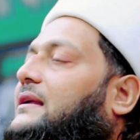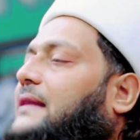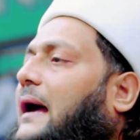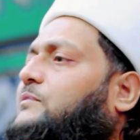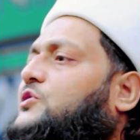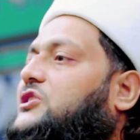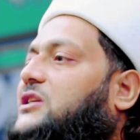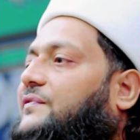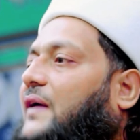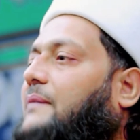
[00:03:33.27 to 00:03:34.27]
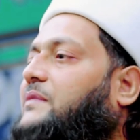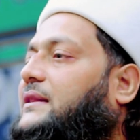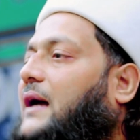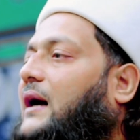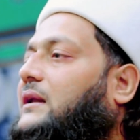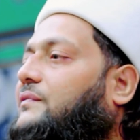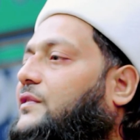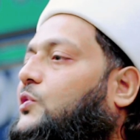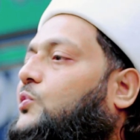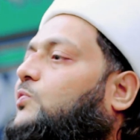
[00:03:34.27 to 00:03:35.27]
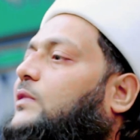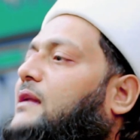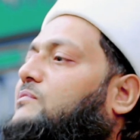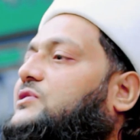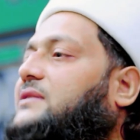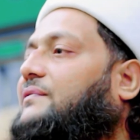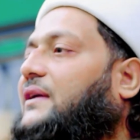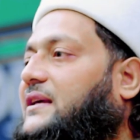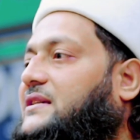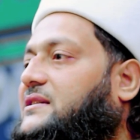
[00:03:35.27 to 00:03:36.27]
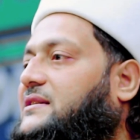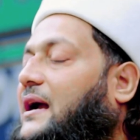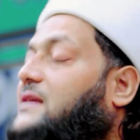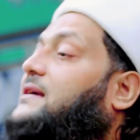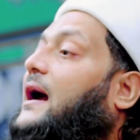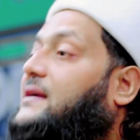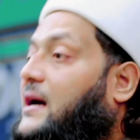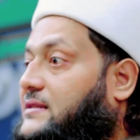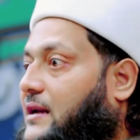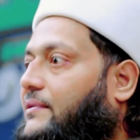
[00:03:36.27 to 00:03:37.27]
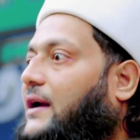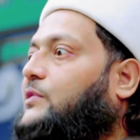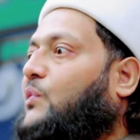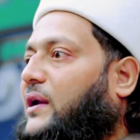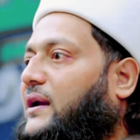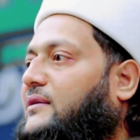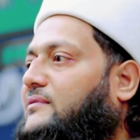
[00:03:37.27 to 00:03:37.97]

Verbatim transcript: কিতাবু শেফা বি তারিফি হুকুকিল মুস্তাফাতে এসেছে কাজী আয়াজ রেওয়ায়ত করেন